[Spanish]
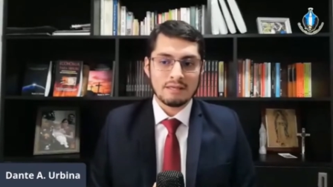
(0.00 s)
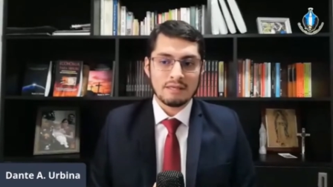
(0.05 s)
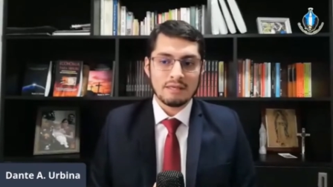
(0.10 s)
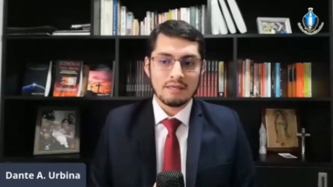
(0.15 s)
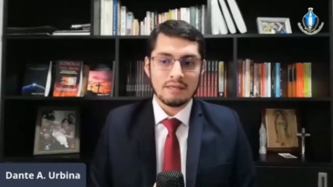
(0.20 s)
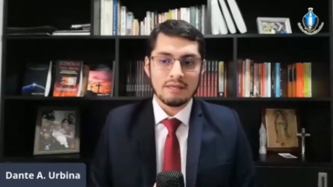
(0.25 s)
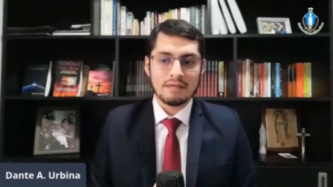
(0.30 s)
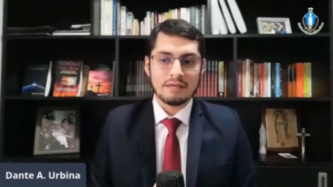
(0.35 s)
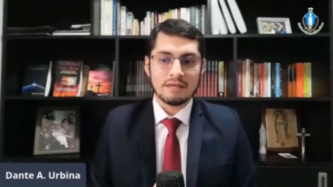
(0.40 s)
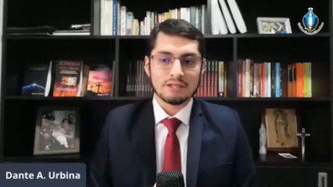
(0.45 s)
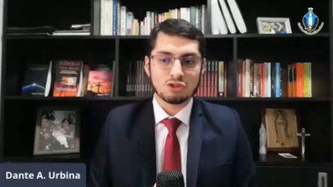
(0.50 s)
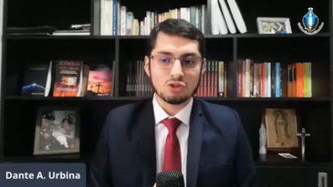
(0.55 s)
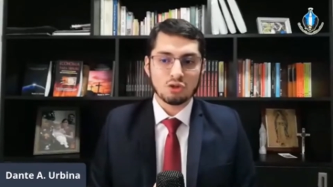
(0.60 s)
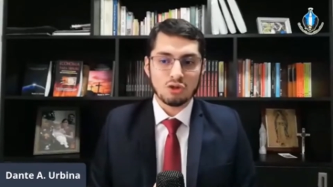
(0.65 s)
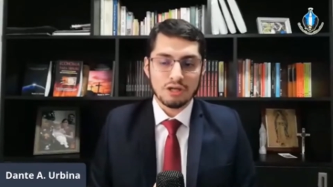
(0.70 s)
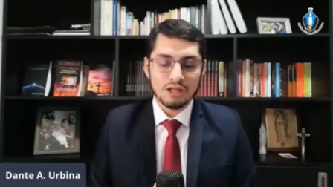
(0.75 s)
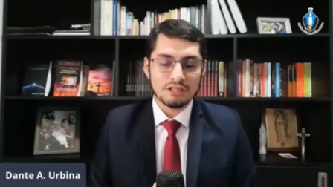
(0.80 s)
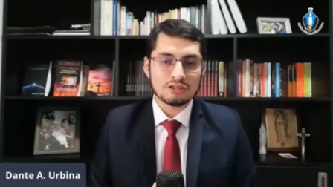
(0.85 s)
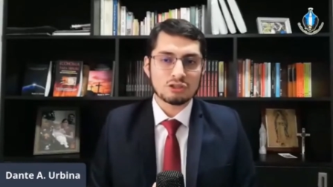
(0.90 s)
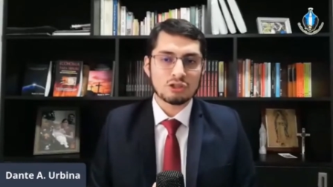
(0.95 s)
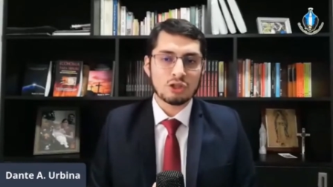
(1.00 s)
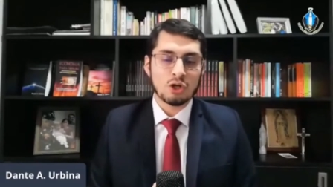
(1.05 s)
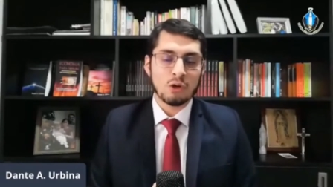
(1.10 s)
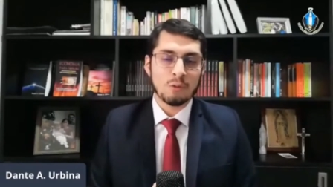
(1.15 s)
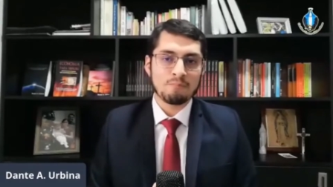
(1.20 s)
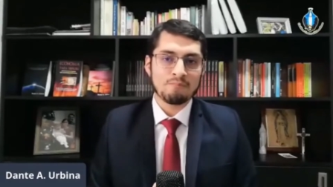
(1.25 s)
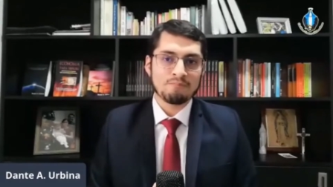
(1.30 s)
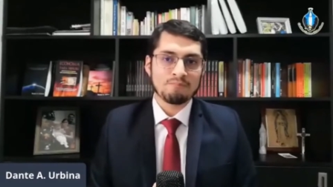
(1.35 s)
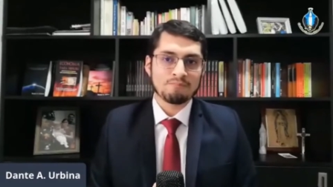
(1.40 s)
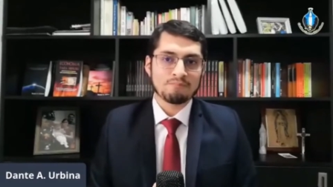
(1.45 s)
y
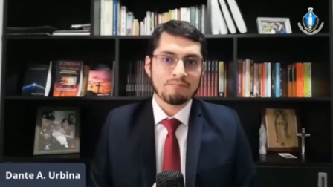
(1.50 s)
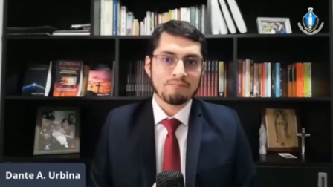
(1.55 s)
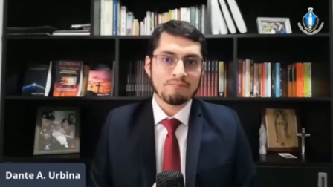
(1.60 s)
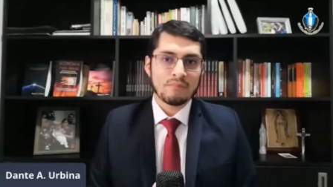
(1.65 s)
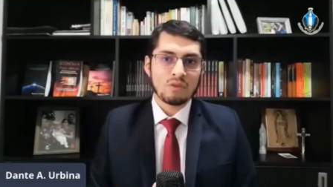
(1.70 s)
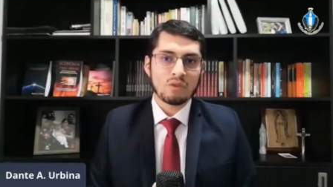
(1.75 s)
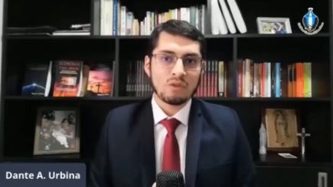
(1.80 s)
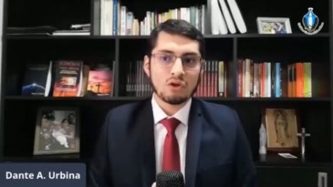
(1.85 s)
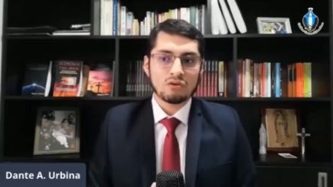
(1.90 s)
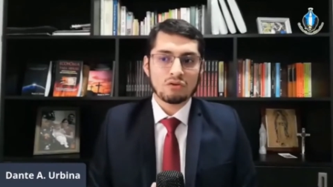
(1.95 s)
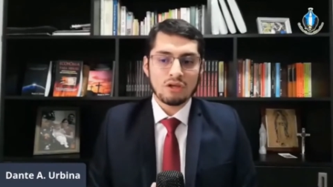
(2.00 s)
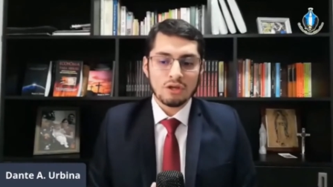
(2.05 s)
Jesucristo nos